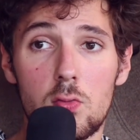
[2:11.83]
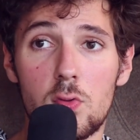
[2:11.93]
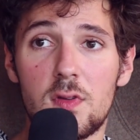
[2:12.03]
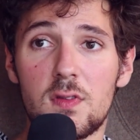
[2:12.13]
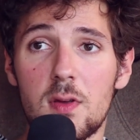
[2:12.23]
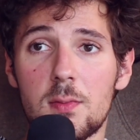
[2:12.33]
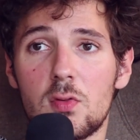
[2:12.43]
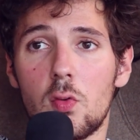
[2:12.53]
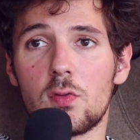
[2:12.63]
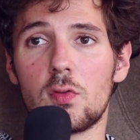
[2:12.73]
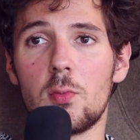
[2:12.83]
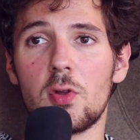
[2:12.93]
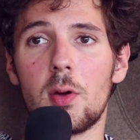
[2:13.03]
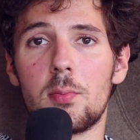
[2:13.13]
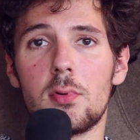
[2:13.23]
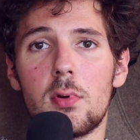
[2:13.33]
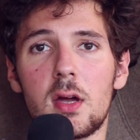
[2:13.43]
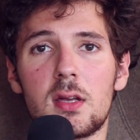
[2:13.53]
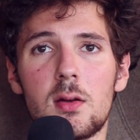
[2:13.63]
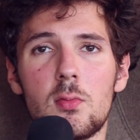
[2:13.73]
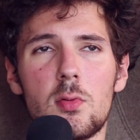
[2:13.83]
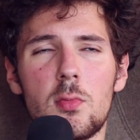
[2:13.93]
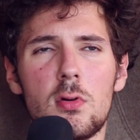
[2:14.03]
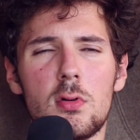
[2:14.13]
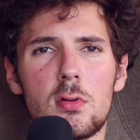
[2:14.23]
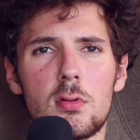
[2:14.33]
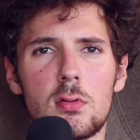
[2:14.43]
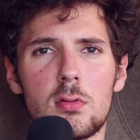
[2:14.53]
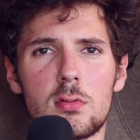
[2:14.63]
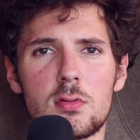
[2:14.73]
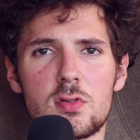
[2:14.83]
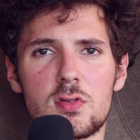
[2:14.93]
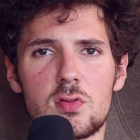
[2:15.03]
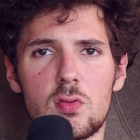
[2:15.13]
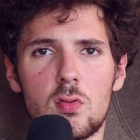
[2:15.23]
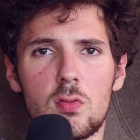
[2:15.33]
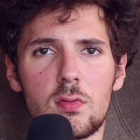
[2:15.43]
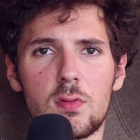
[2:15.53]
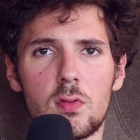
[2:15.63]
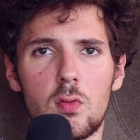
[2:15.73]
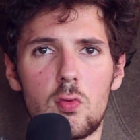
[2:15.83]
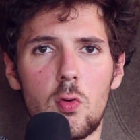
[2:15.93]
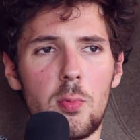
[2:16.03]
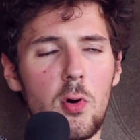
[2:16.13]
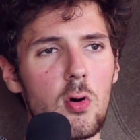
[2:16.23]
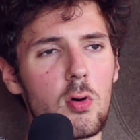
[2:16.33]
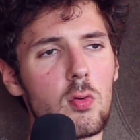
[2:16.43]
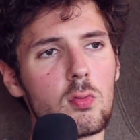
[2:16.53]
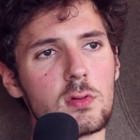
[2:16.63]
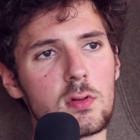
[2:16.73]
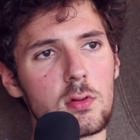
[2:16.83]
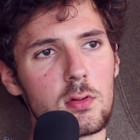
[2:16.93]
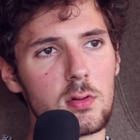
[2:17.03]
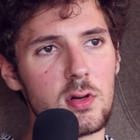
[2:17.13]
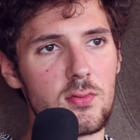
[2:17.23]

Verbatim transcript: Oui, c'est ça, parce qu'on se demande un peu à quel moment euh, ce, ce, concours prend en compte euh,